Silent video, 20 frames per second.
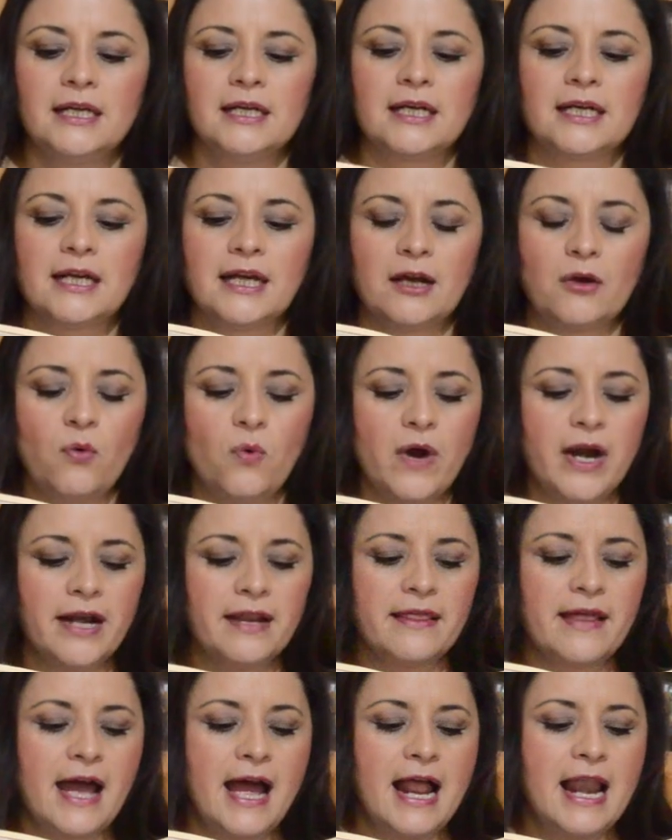
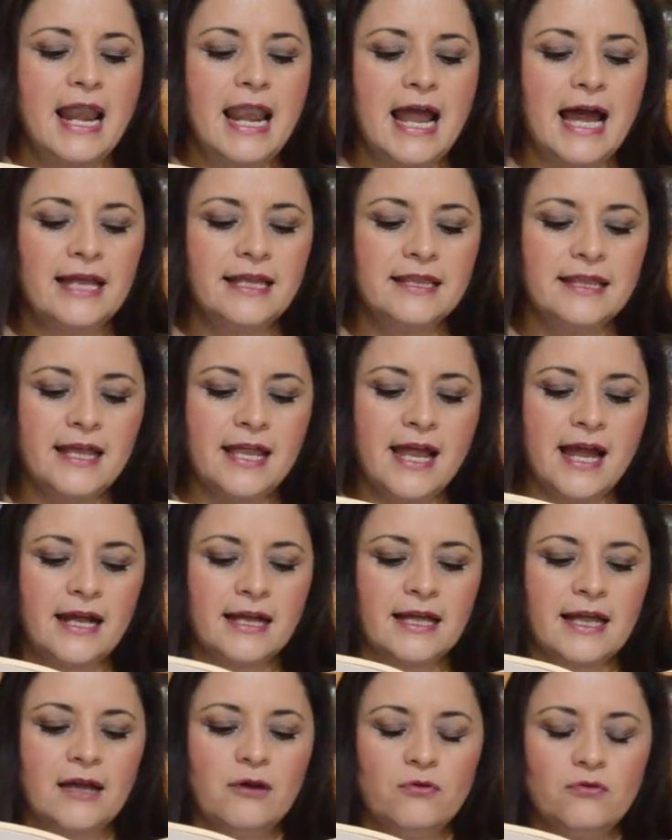recuerda la
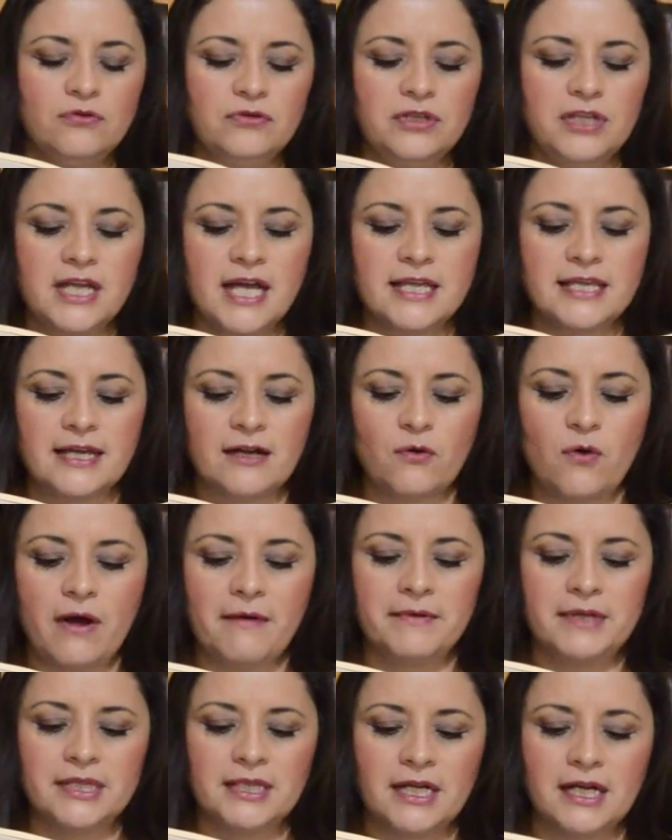idea que un día llegó
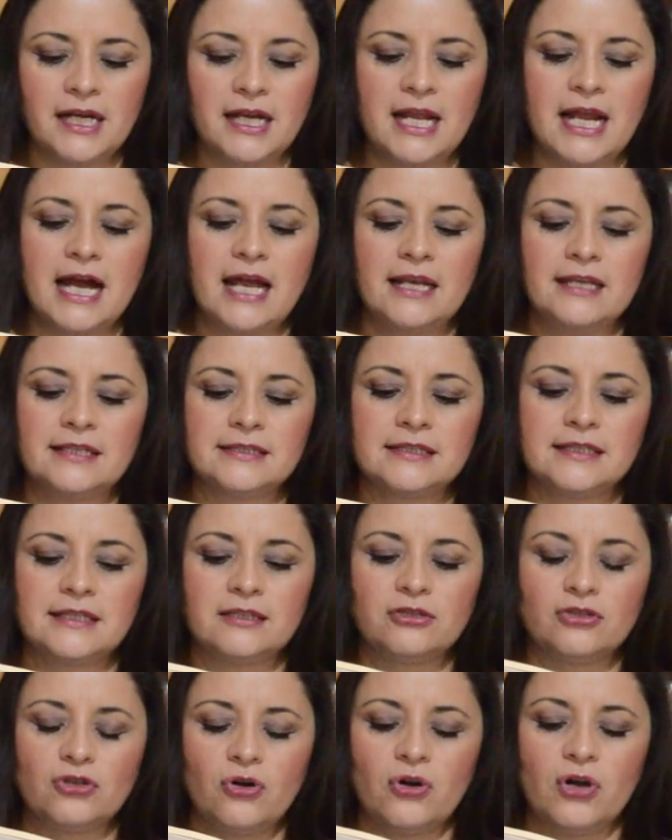a venderle al
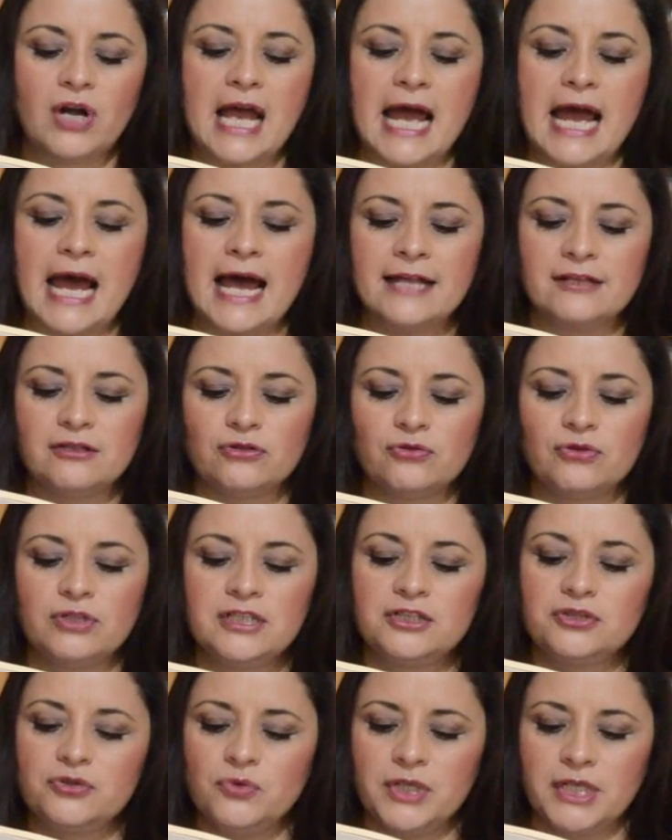escritor
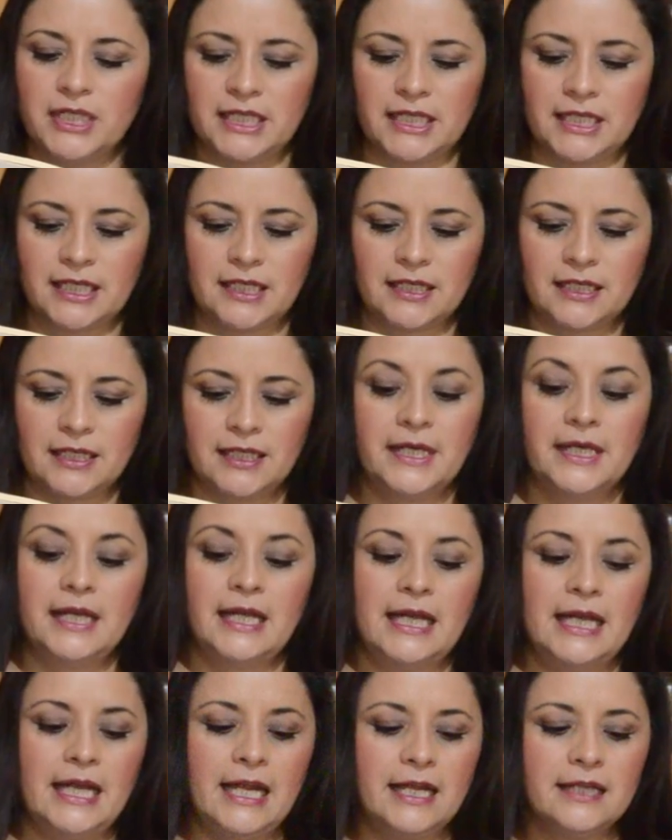Anthony Swicker
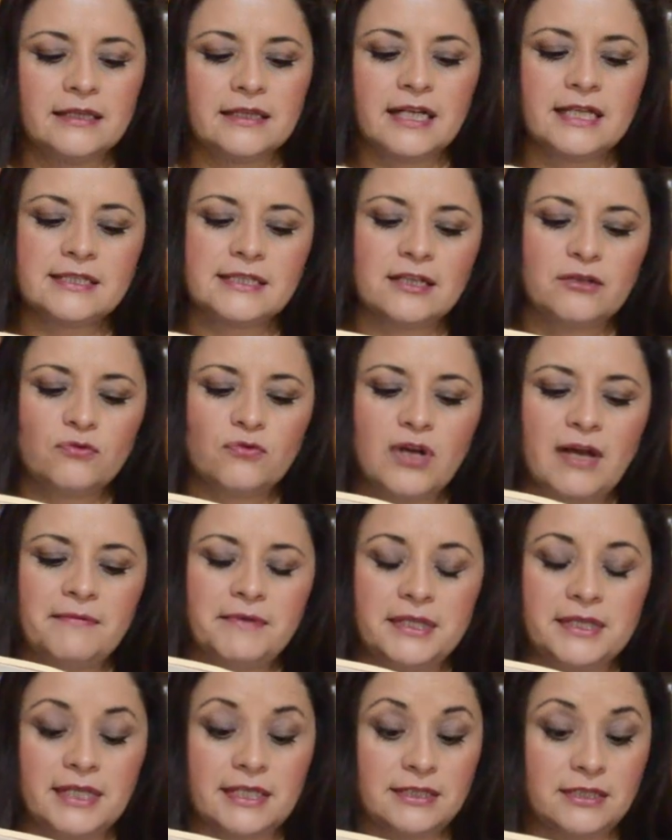Entras en una
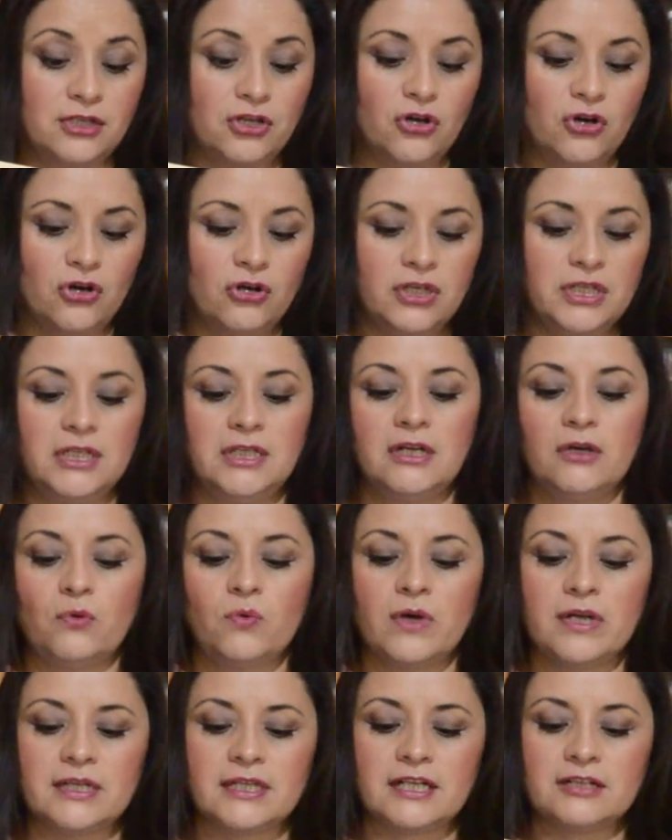habitación y
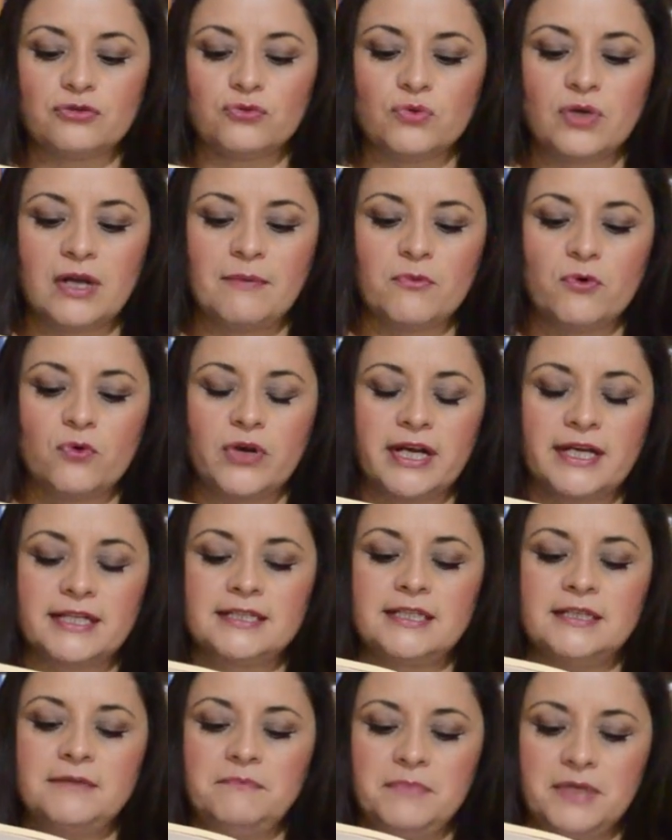encuentras una mujer
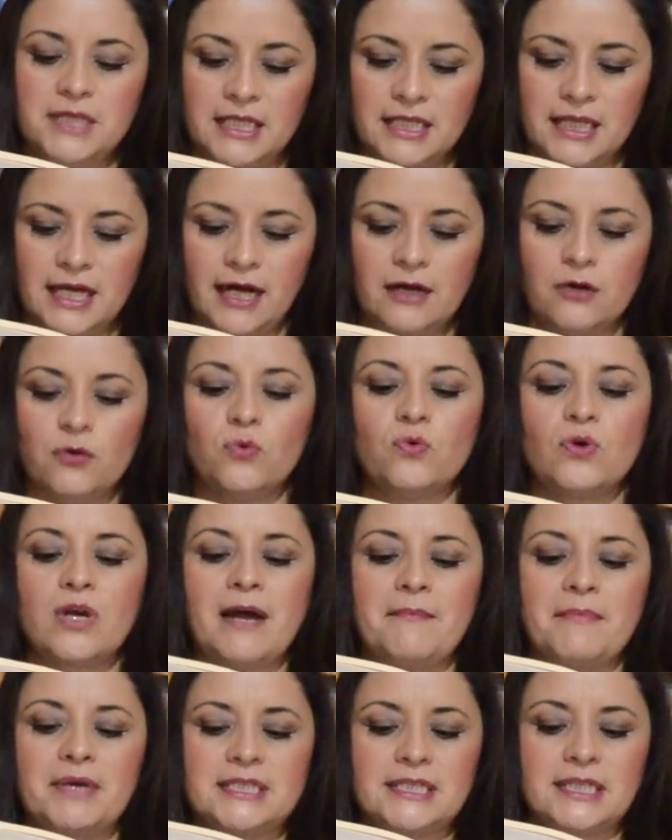sin vida,
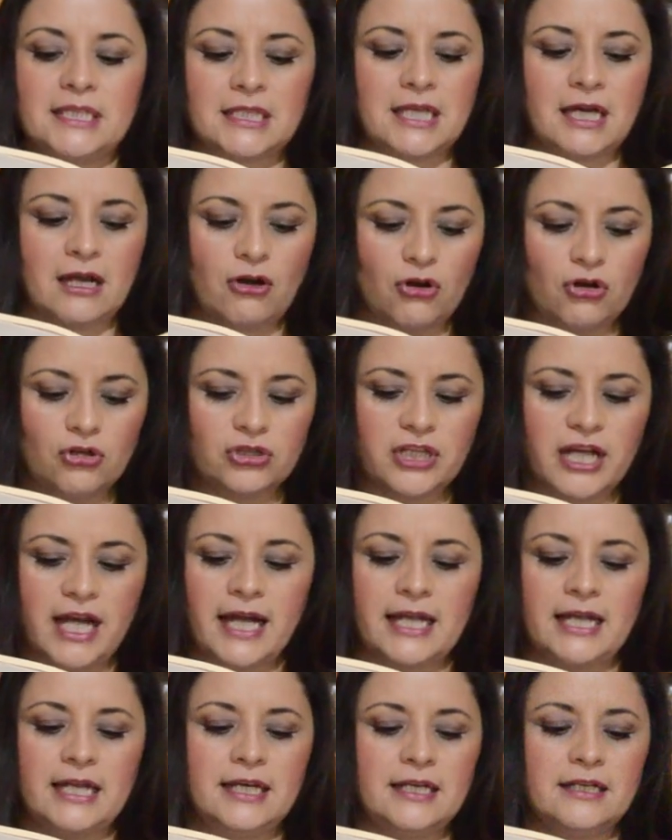una maceta
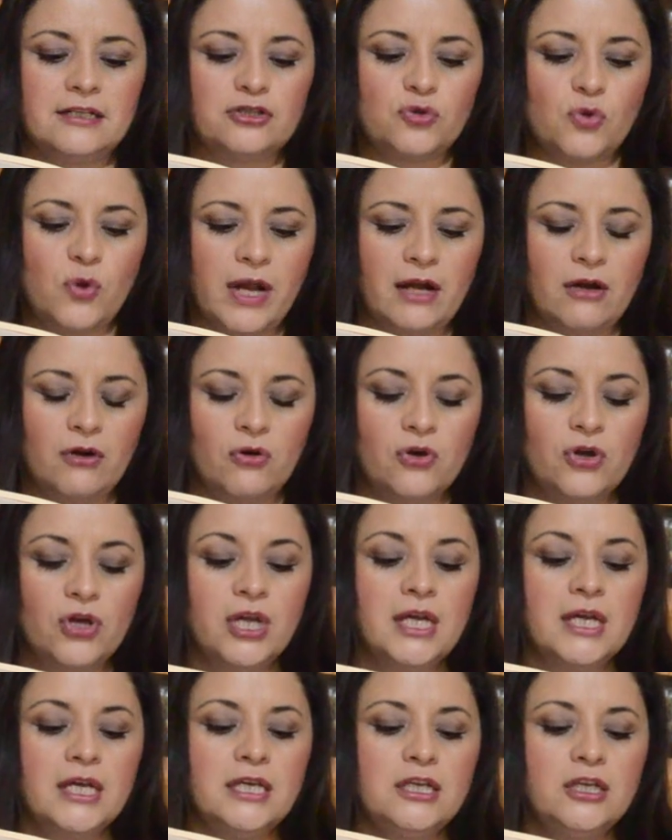rota en el suelo
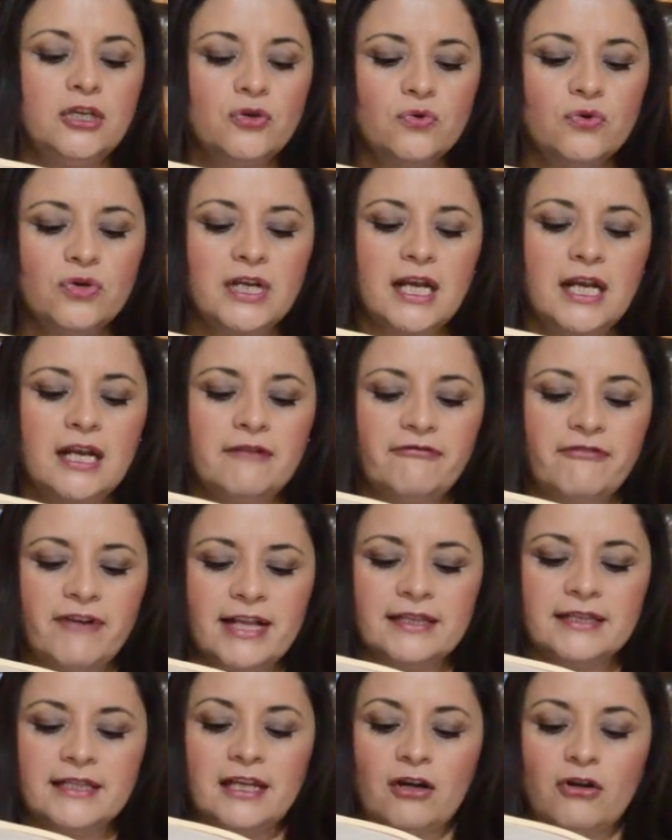y un
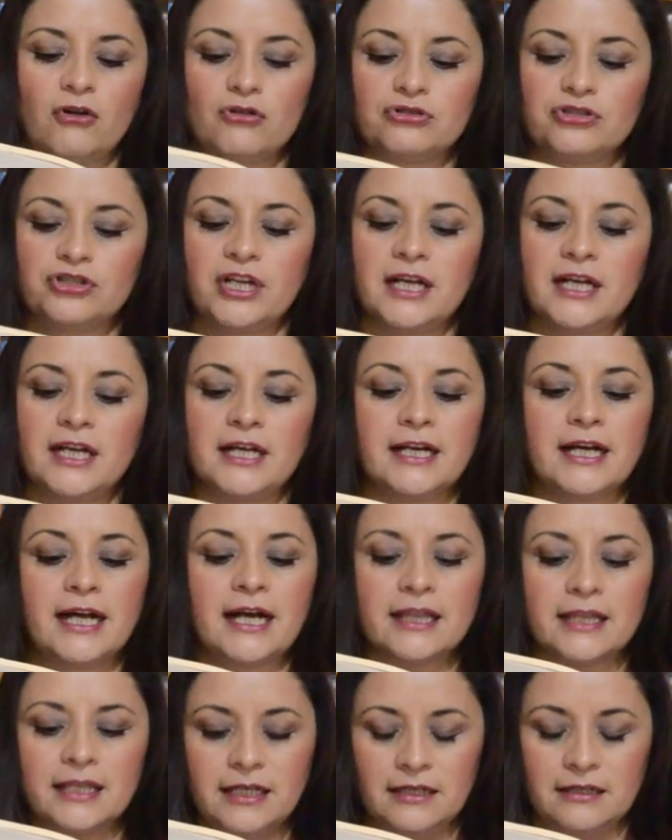elefante rosa en el
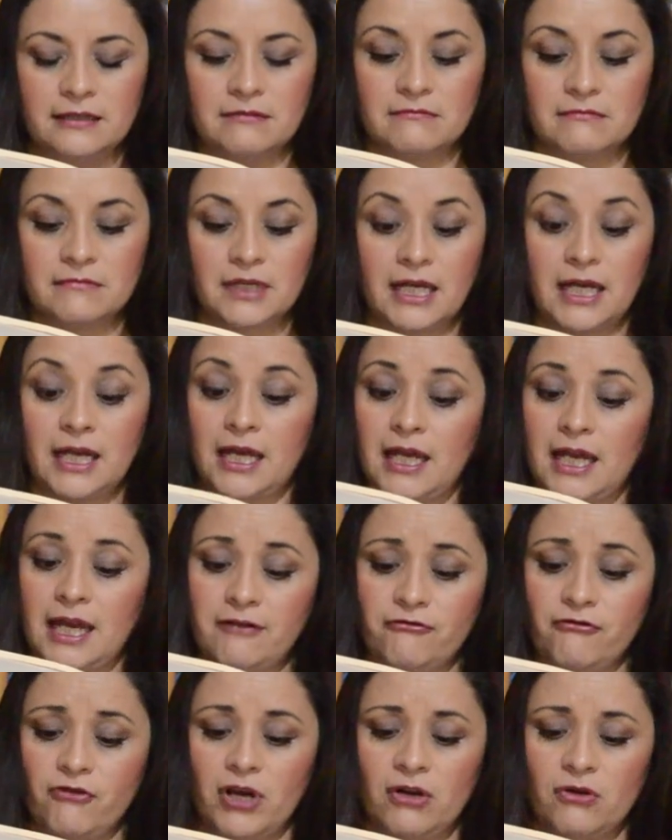jardín.
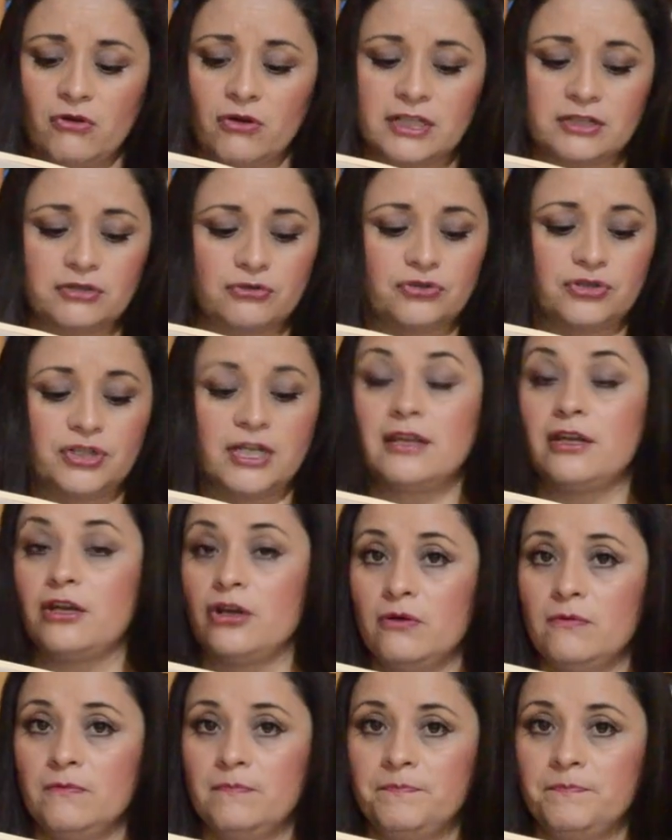¿Qué fue lo que sucedió?